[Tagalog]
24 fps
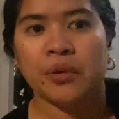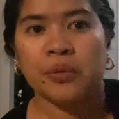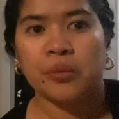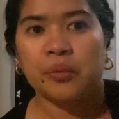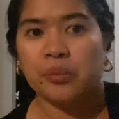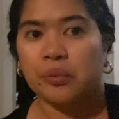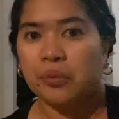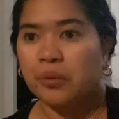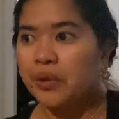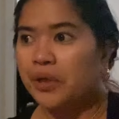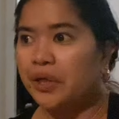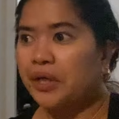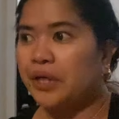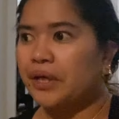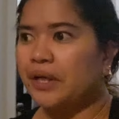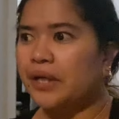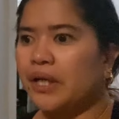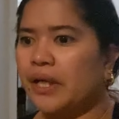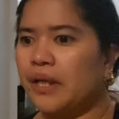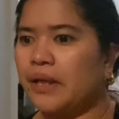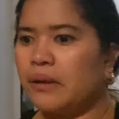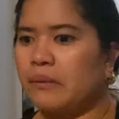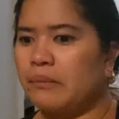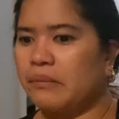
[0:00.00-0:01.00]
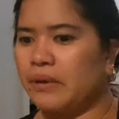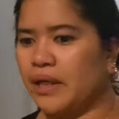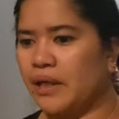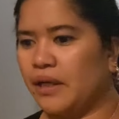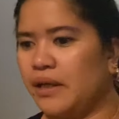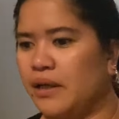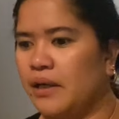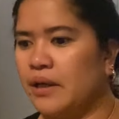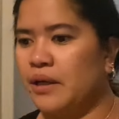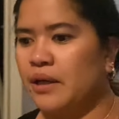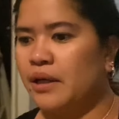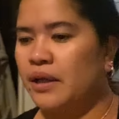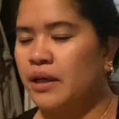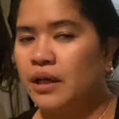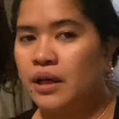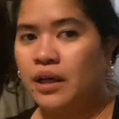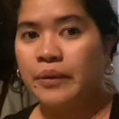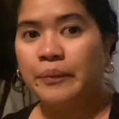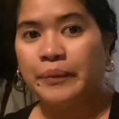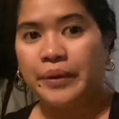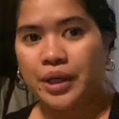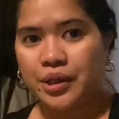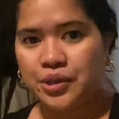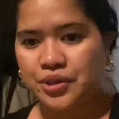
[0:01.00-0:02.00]
Work na naman.
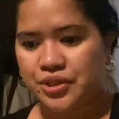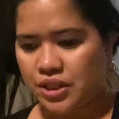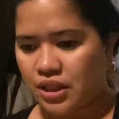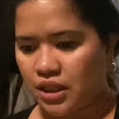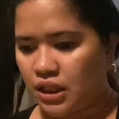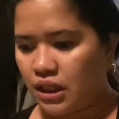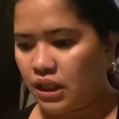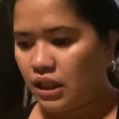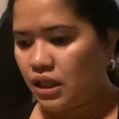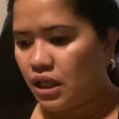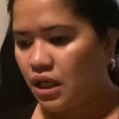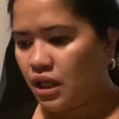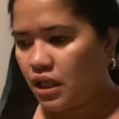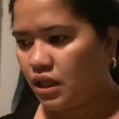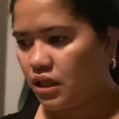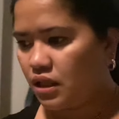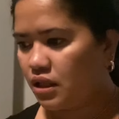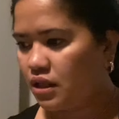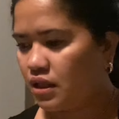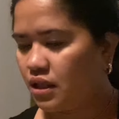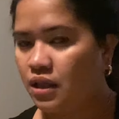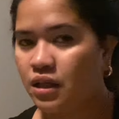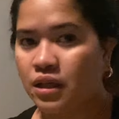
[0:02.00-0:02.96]
Pero sige lang.